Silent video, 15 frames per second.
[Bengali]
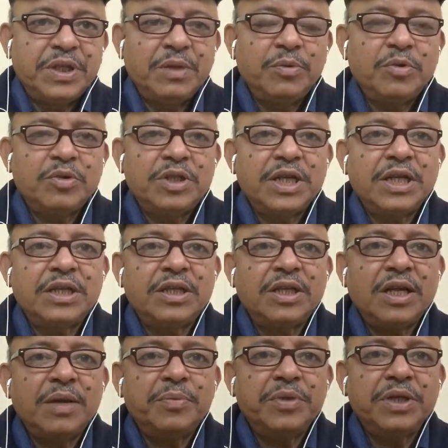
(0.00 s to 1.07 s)
এবং
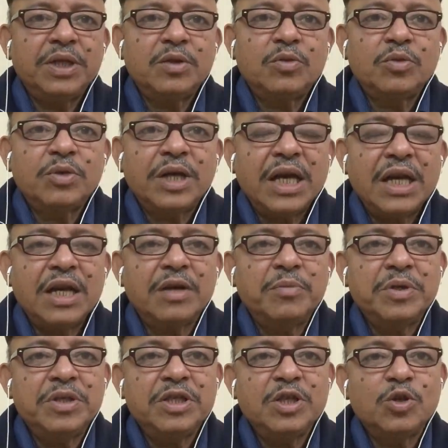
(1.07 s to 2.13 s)
সেক্ষেত্রে আপনি একটু খেয়াল
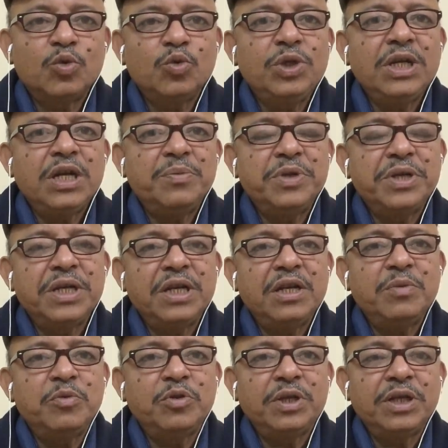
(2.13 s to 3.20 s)
রাখবেন যে রুই আর
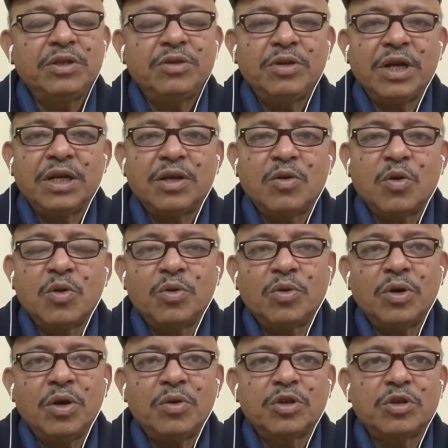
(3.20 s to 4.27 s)
মৃগেলের মধ্যে কিন্তু একটা
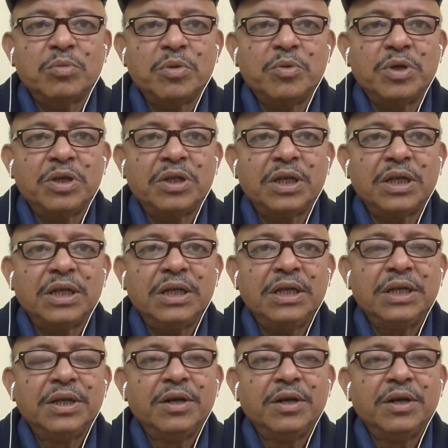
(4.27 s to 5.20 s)
গণ্ডগোল হওয়ার সম্ভাবনা থাকে